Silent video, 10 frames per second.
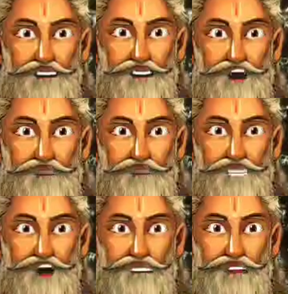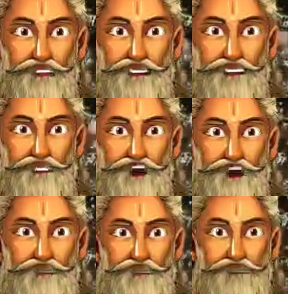या फिर खाने की
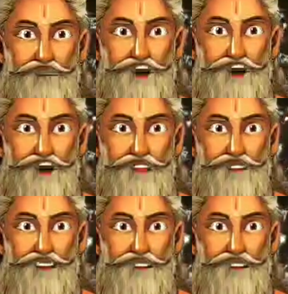कमी नहीं होती